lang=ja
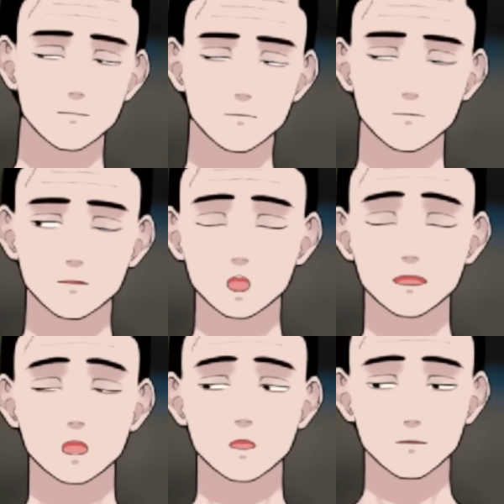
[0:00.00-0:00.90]
事件っ
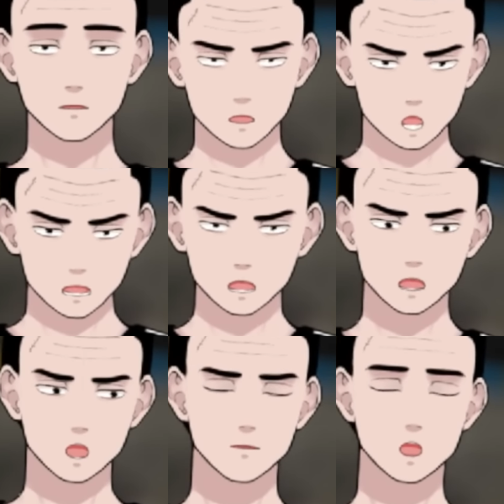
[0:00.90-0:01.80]
ていうのは、
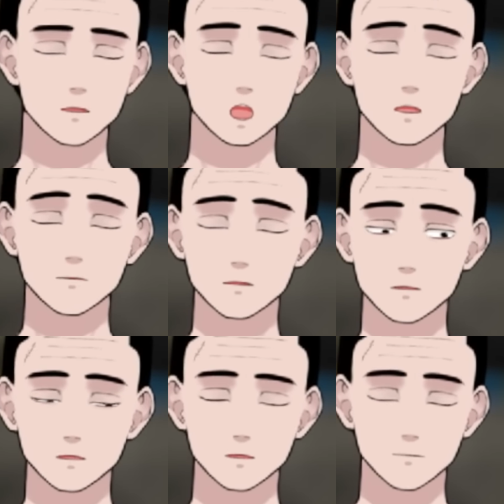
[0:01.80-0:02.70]
やっぱりその、